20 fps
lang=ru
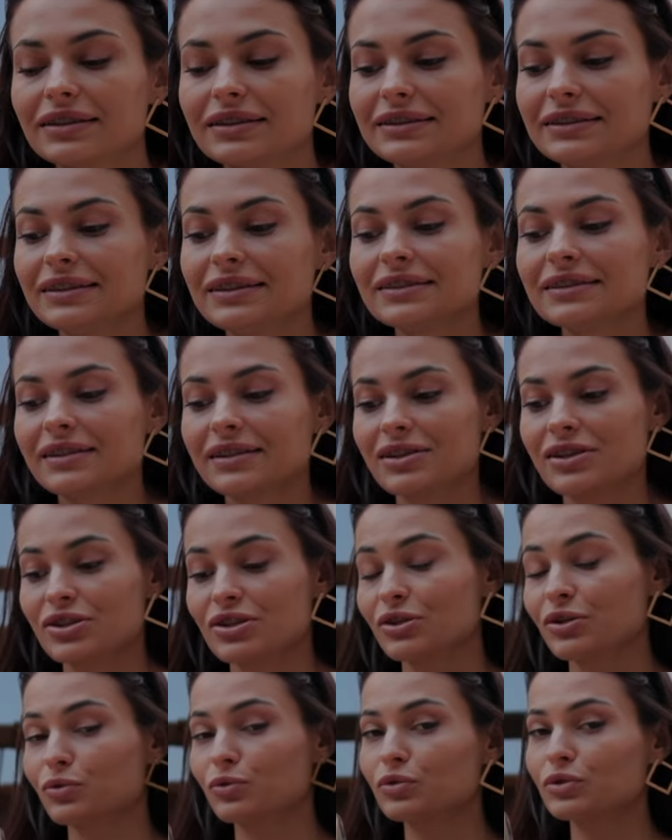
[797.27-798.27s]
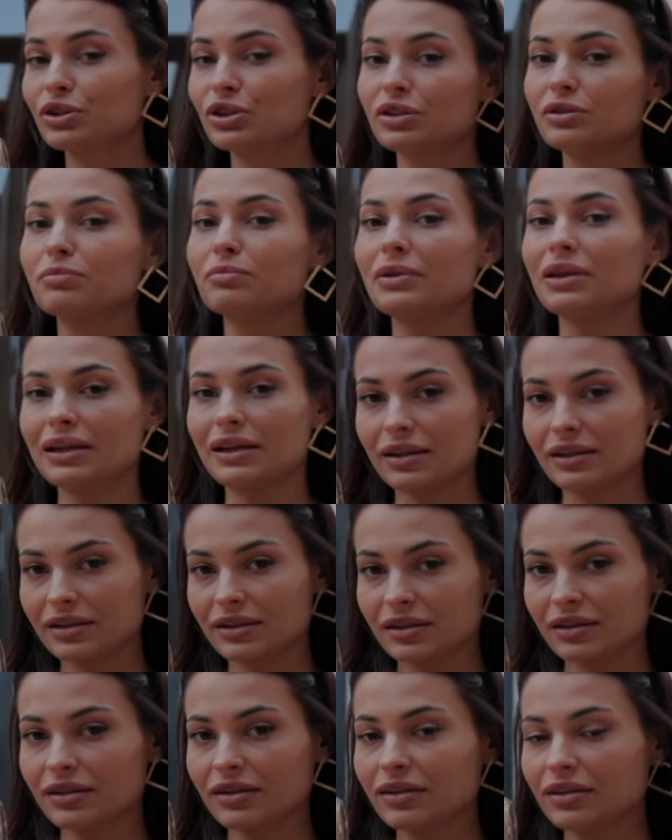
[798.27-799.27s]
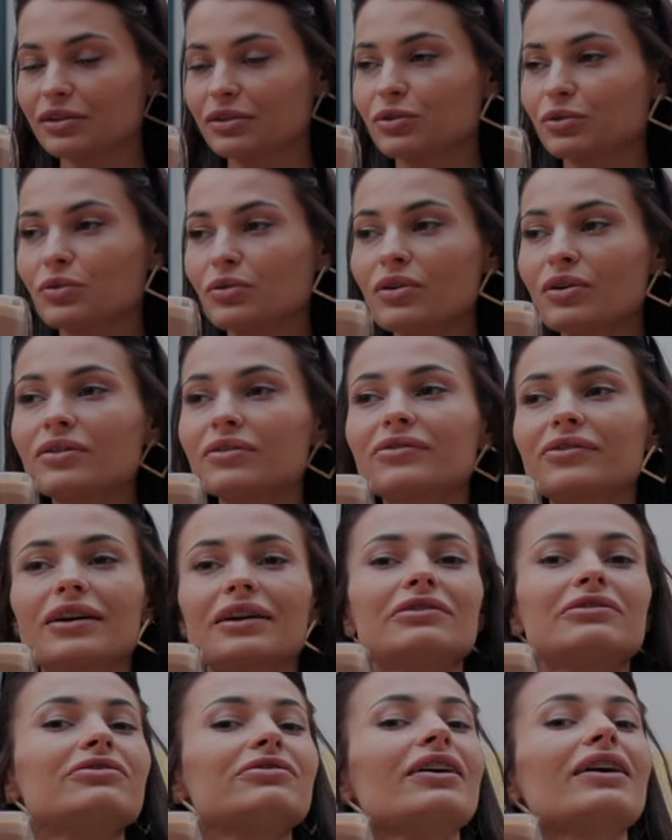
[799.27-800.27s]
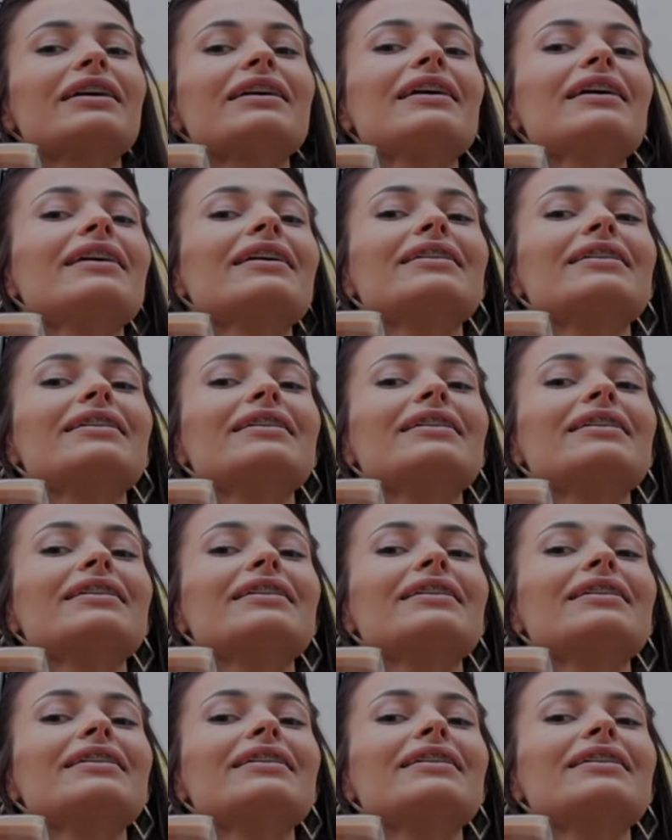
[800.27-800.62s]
Здесь, конечно, очень миленько, но Wi-Fi